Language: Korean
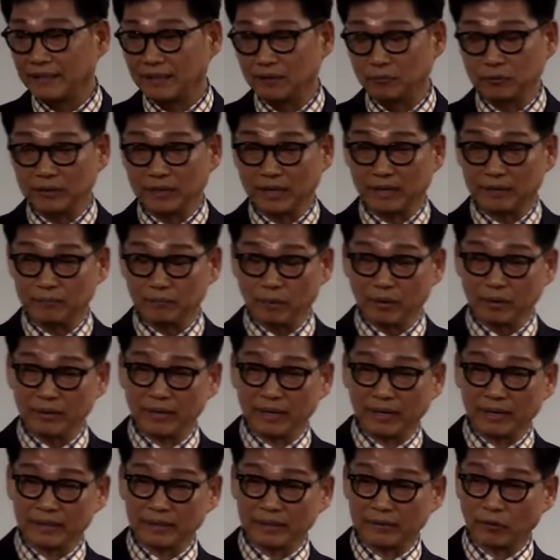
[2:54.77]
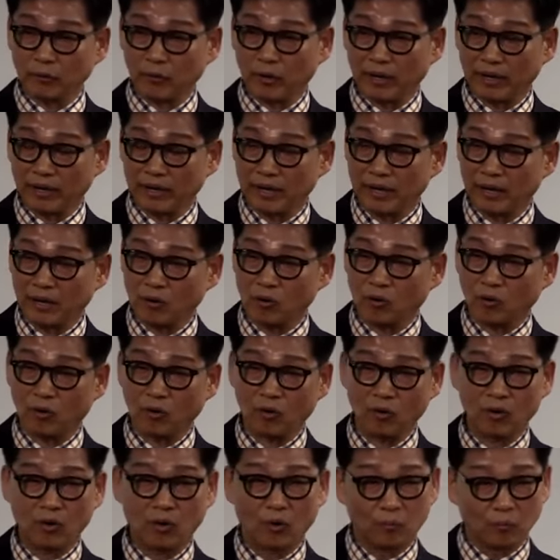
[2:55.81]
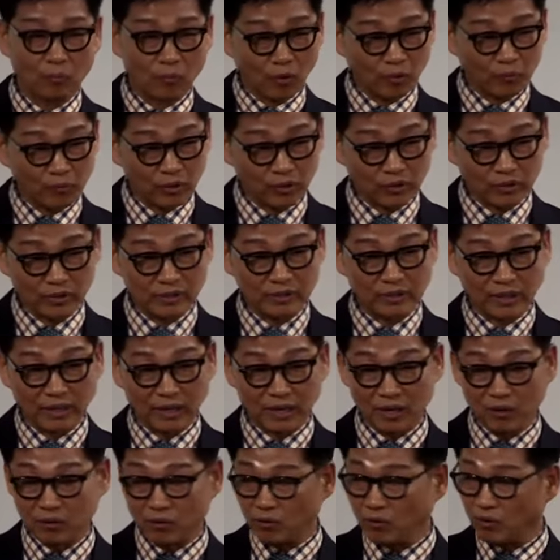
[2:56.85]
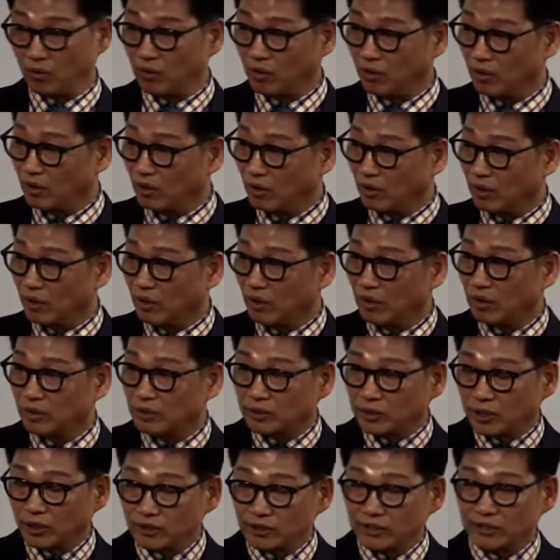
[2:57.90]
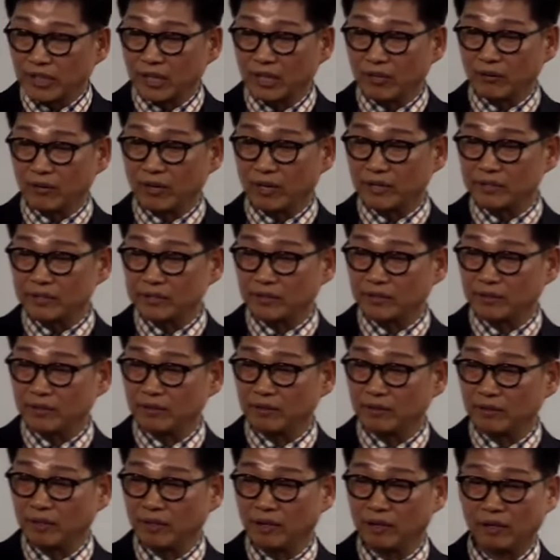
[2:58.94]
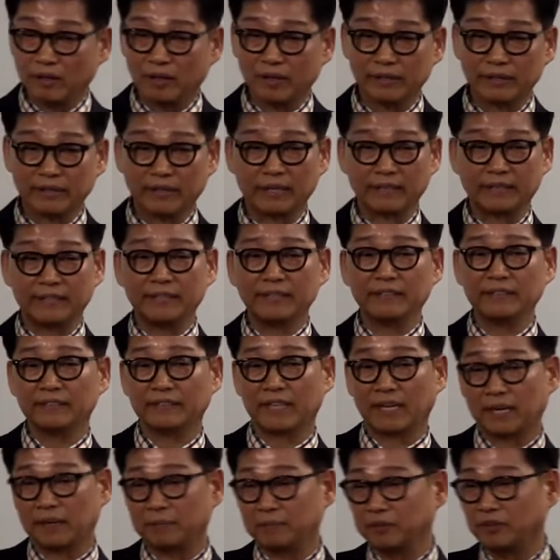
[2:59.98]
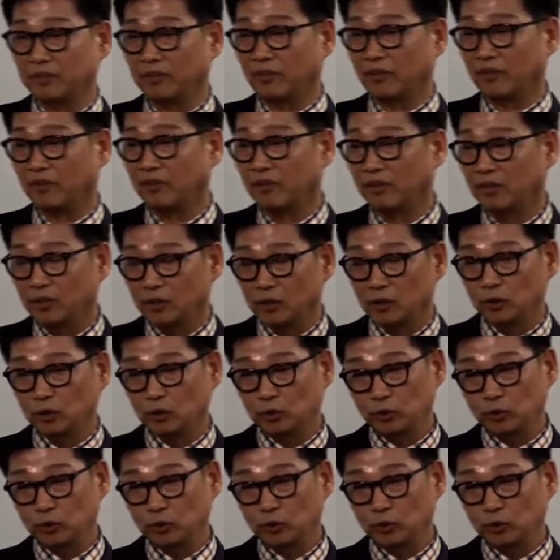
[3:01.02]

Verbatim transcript: 그러니까 우리가 뭔가를 계획하고 목표를 정하고 성취하기 위해서 어, 이렇게 뛰는 사람은요.